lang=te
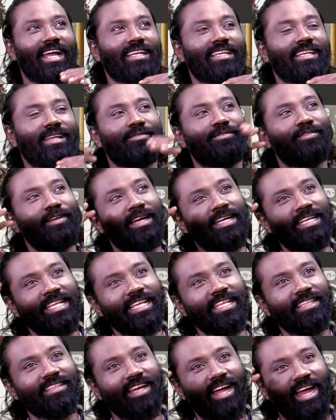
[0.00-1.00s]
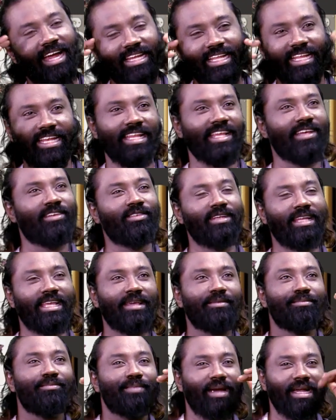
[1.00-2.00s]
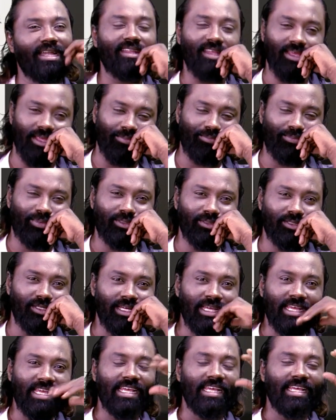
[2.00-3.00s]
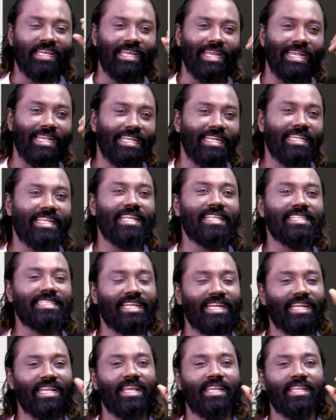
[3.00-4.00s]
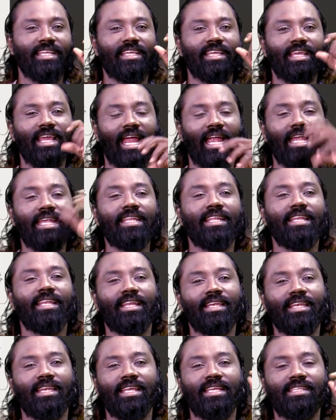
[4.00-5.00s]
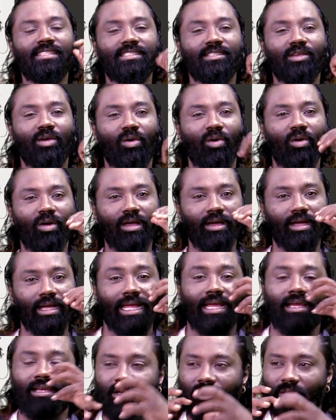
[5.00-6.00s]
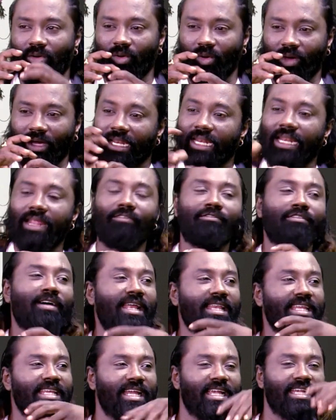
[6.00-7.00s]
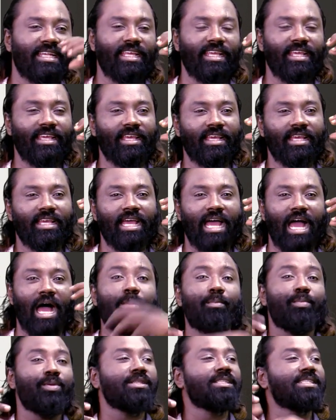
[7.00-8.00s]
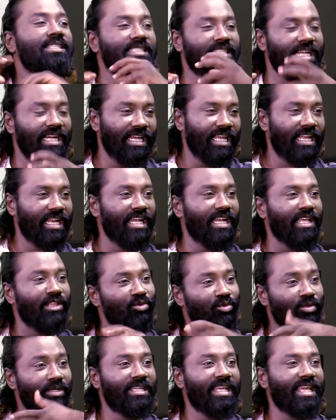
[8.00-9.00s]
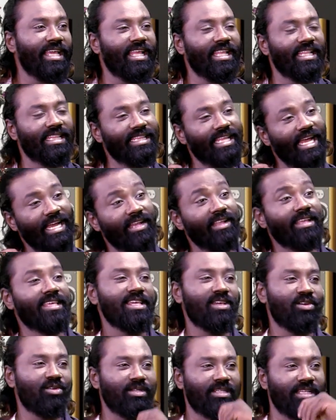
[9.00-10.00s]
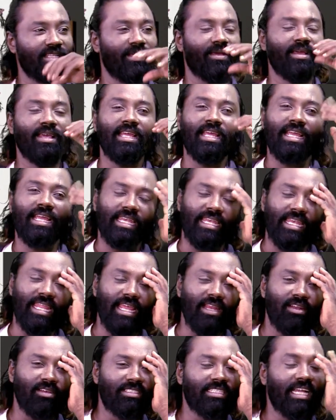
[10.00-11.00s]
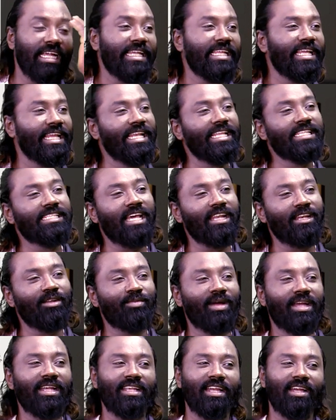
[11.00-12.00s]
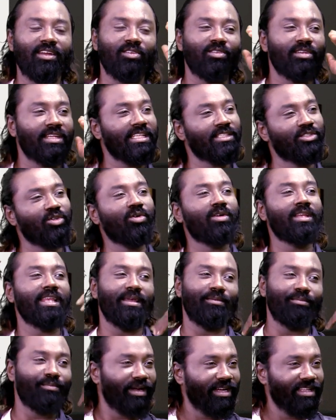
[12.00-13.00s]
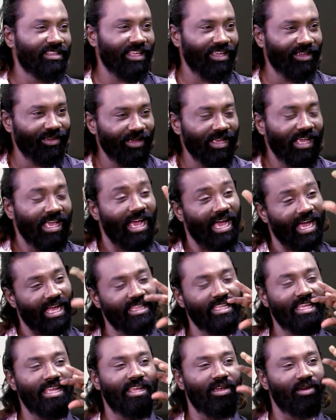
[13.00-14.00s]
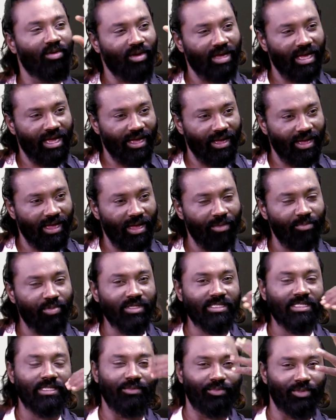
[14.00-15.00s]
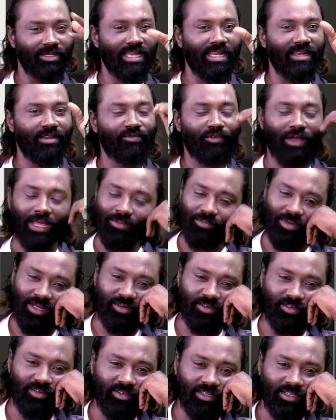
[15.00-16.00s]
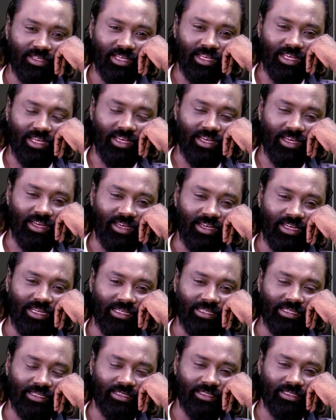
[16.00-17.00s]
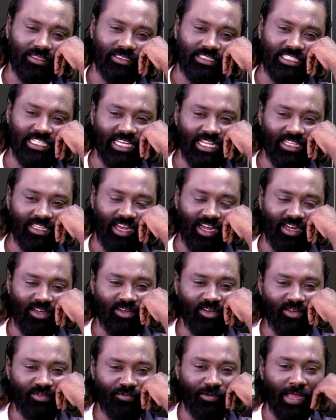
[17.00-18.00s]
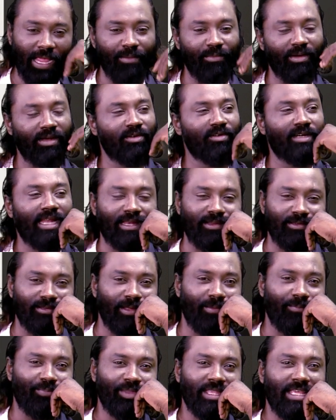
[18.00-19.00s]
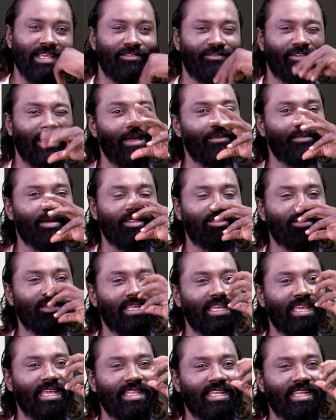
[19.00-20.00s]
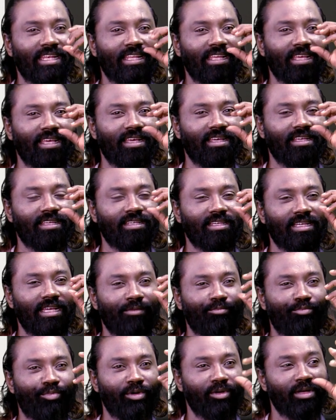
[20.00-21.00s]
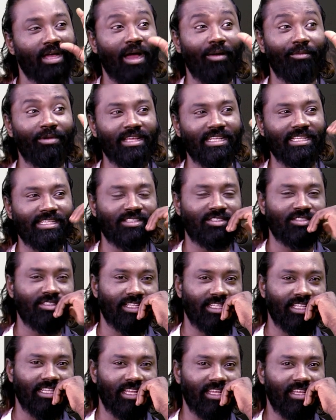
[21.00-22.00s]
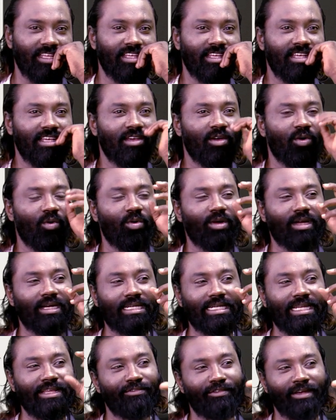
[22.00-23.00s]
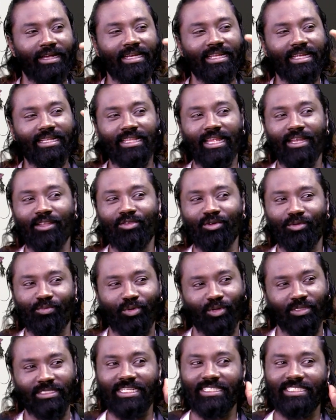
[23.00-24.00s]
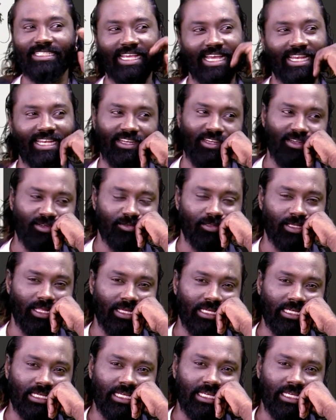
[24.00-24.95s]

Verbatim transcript: అట్లా ఫ్లర్టింగ్ థాటే లేకుండే బట్ ఎప్పుడు ఎంటర్టైన్ చేయడానికి అంటిల్ అన్లెస్ ఒక ఒకరు నవ్వాలి అంటే ఆపోజిట్ జెండర్ అనేది ఉంటే దాంట్లో కిక్ ఉంటుంది నేను చంటి ఎన్నిసార్లు మాట్లాడుకుంటే జోకులు ఏం పడతాయి అదే ఒక ఆపోజిట్ ఇప్పుడు నేను ఫైమాను చిన్న థాట్లో ఫైమాన్ కూడా అనుకున్నా ఫైమా తోటి ఏదన్నా ఎప్పుడు కామెడీ చేస్తుంటుంది కదా ఒక డిఫరెంట్గా తనతో ప్రొజెక్ట్ చేయాలని అనుకున్నా